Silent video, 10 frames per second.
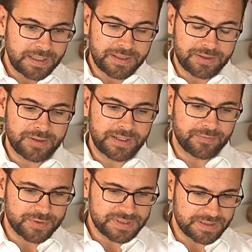Die
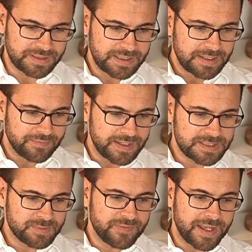Jünglinge wussten,
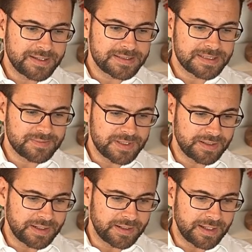welches Bewandtnis es mit
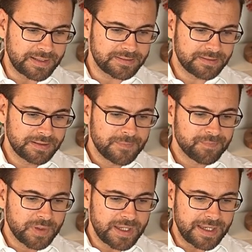den Ringen hatte,
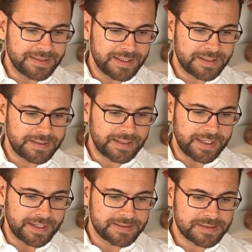und da ein jeder der
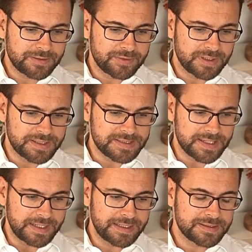Geehrteste unter den
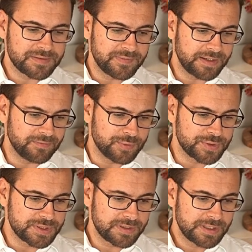Seinigen zu werden
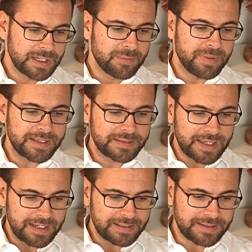wünschte, baten
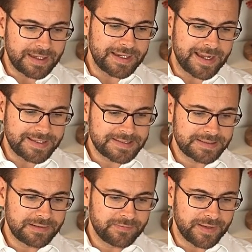alle drei
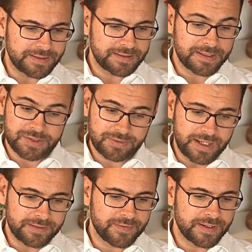einzeln den Vater, der schon
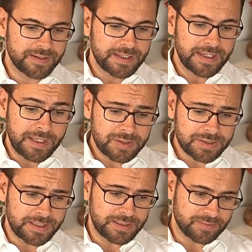alt war,
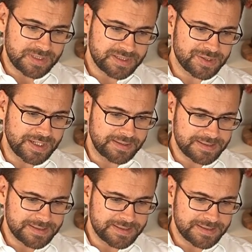inständig um das Geschenk